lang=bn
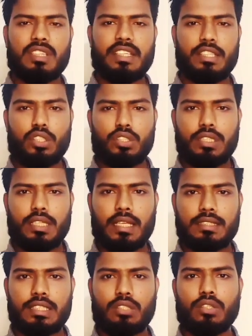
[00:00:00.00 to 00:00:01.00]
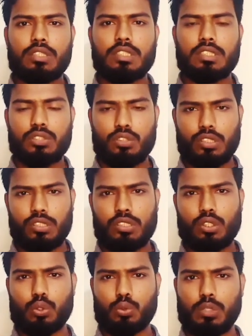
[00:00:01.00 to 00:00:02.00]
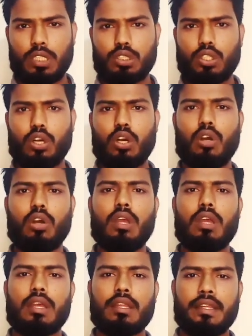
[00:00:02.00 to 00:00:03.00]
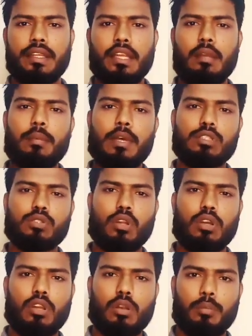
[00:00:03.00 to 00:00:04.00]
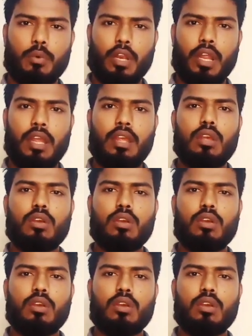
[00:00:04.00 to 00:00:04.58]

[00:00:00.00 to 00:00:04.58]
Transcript: দ্বিতীয় যে কাজটি রয়েছে সেটি হচ্ছে সুতাসহ নিডেল পাস করানোর পরে